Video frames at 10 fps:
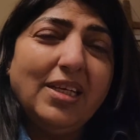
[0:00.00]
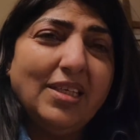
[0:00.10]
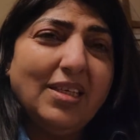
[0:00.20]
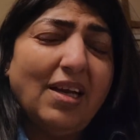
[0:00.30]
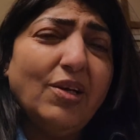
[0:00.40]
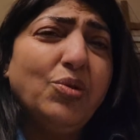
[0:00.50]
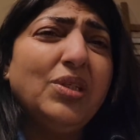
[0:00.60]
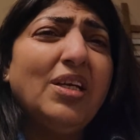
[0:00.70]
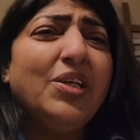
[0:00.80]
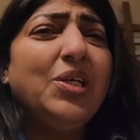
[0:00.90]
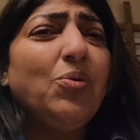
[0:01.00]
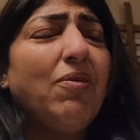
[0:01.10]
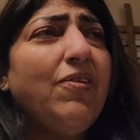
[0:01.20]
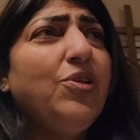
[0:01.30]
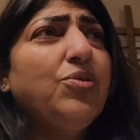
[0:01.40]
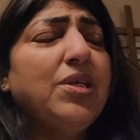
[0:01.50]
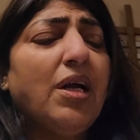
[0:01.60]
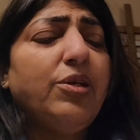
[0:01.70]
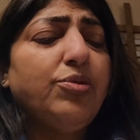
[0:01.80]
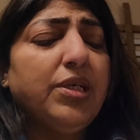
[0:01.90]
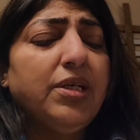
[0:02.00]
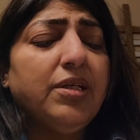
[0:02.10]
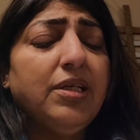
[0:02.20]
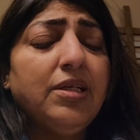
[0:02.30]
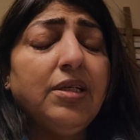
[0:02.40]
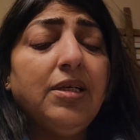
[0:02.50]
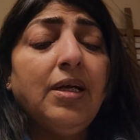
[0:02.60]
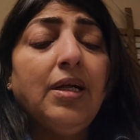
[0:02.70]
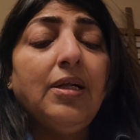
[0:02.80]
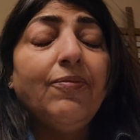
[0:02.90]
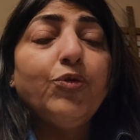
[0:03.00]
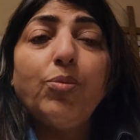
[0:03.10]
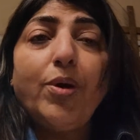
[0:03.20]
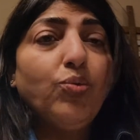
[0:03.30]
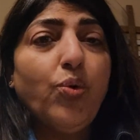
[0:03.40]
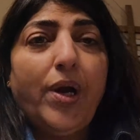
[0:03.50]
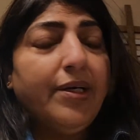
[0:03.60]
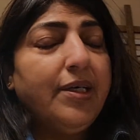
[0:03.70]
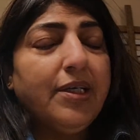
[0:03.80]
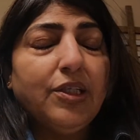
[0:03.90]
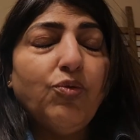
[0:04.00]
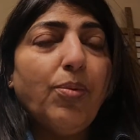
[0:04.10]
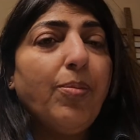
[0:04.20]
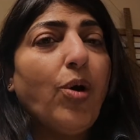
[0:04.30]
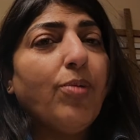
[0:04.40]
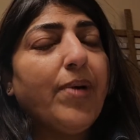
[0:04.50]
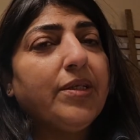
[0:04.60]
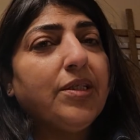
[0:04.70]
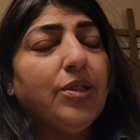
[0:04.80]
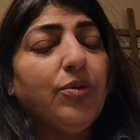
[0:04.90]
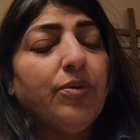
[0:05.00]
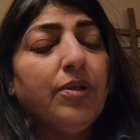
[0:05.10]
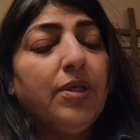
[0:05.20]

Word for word: तरीके से डाली होती है लड़कियों की वीडियोस डाली होती हैं गंदी गंदी तो मैं उनको ऐड नहीं करती वो मैं ब्लॉग मार देती हूँ